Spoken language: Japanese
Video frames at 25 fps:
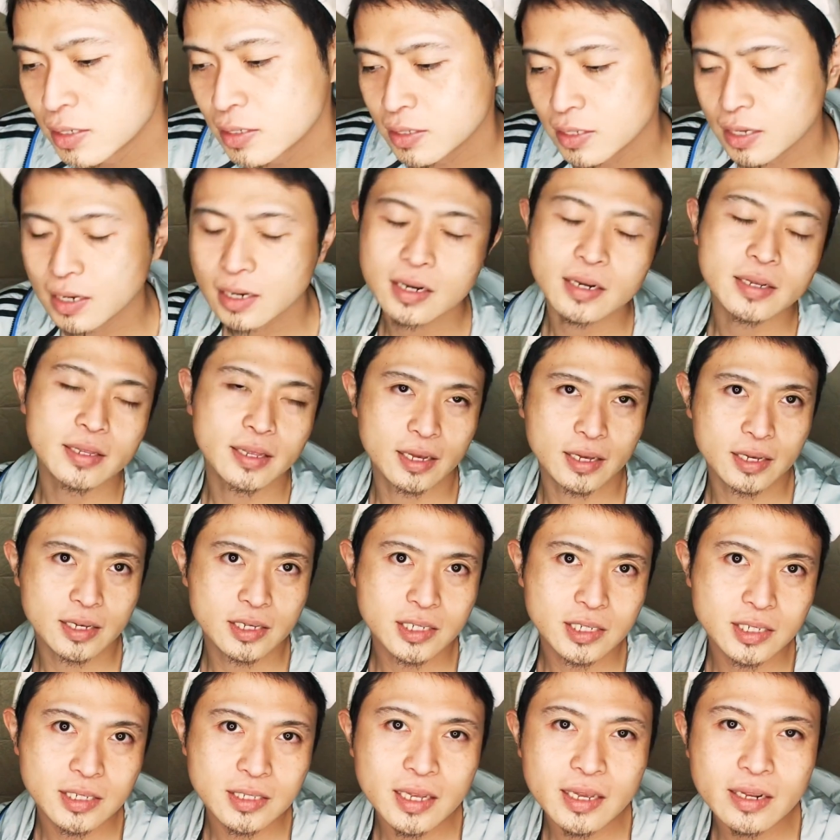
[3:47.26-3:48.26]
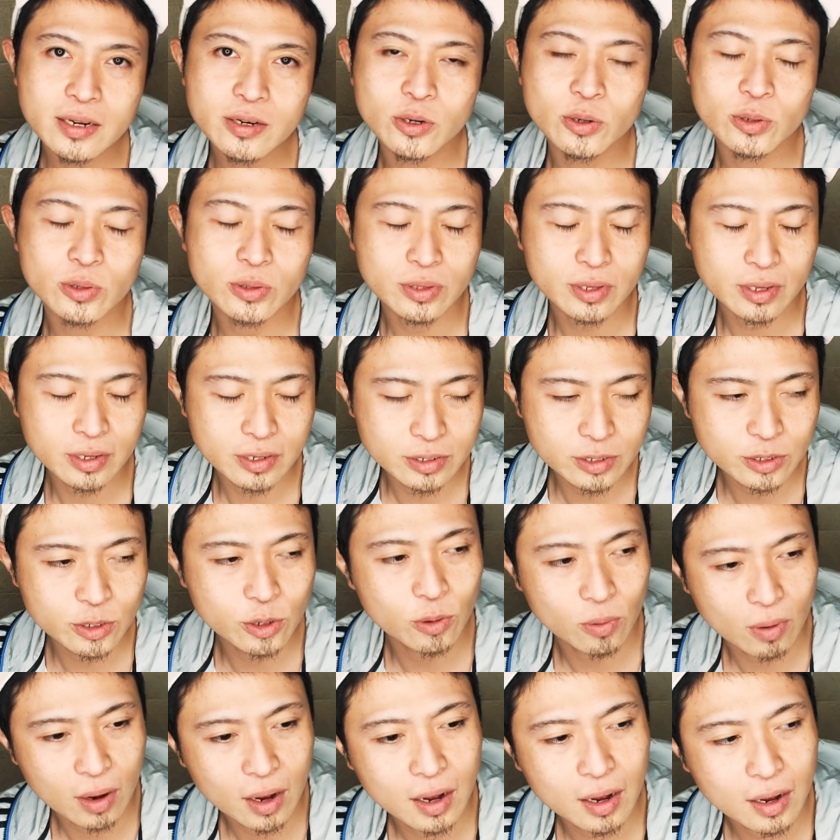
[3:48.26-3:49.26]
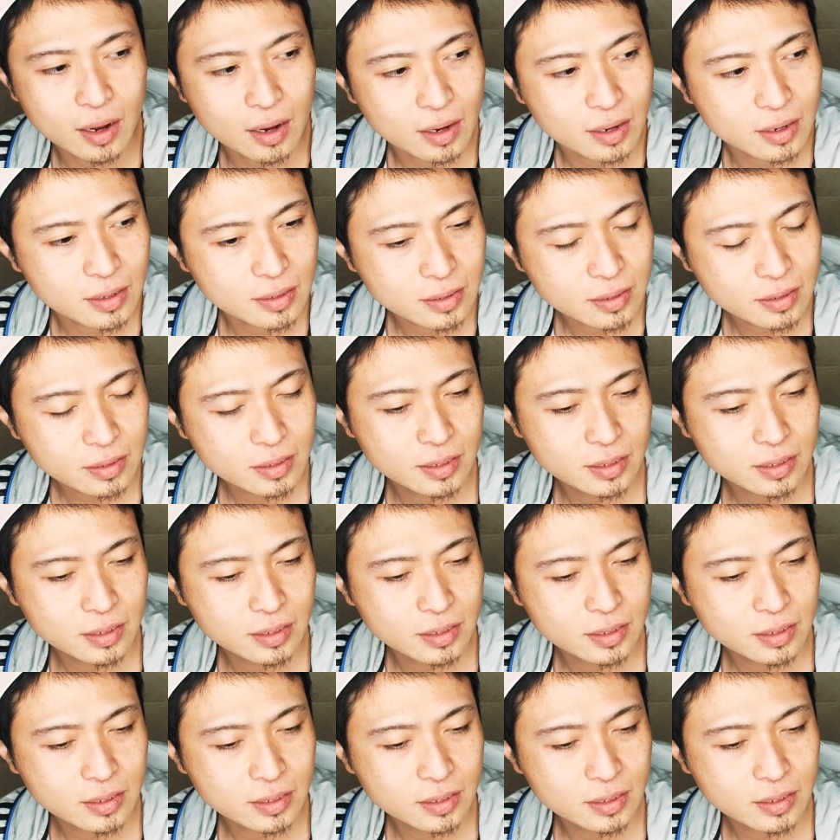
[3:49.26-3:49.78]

なんかね起死燃料っていうのは